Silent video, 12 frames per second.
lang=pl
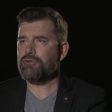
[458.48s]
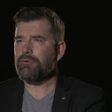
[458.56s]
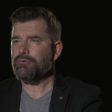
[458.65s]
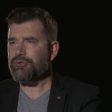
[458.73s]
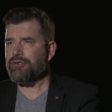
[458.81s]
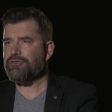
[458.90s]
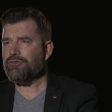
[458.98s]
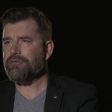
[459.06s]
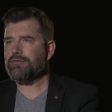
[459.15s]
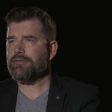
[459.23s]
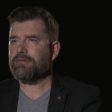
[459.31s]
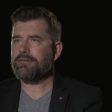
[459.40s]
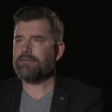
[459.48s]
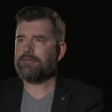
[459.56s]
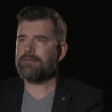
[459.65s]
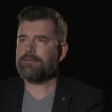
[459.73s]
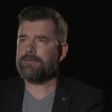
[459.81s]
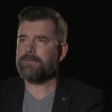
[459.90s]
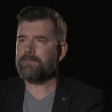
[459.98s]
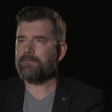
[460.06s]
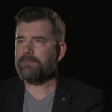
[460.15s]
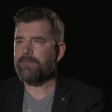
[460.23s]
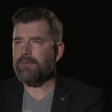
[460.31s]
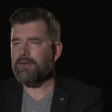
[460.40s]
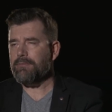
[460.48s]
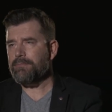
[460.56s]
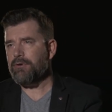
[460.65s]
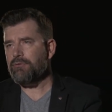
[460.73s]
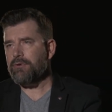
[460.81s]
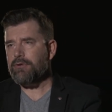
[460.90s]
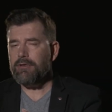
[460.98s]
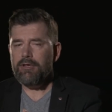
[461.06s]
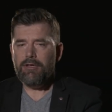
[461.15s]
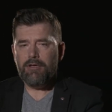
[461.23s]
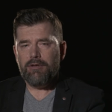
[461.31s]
siłą rzeczy y, były